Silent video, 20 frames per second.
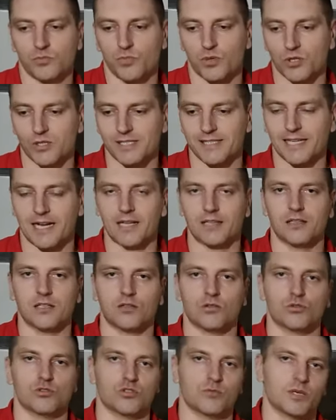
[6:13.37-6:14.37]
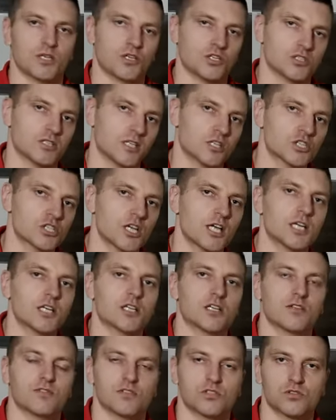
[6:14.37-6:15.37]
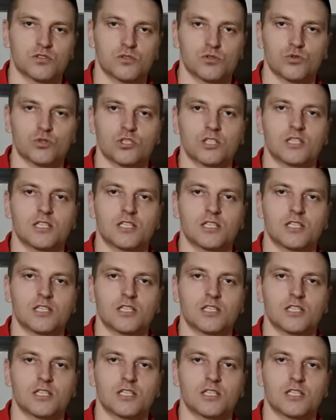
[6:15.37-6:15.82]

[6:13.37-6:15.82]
prostata, to są jakieś nadżerki, więc tu,